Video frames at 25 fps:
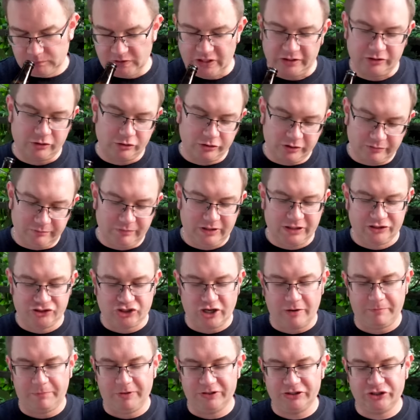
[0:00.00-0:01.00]
Nie no, nie
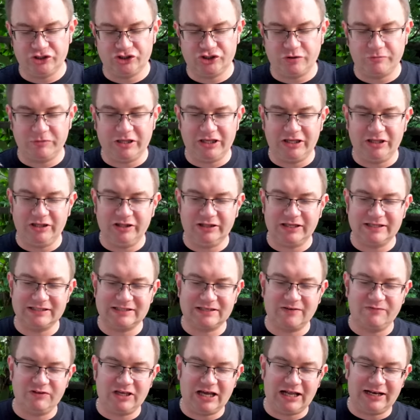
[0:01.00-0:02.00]
chciałem powiedzieć, że mniej
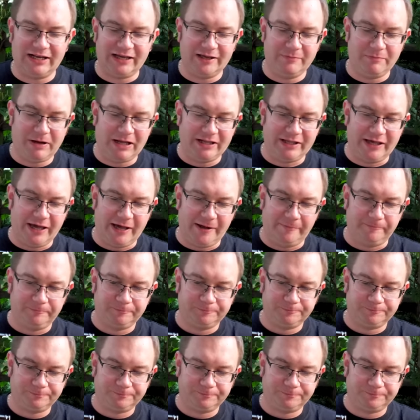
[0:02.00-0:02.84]
intensywnie, ale chyba nie.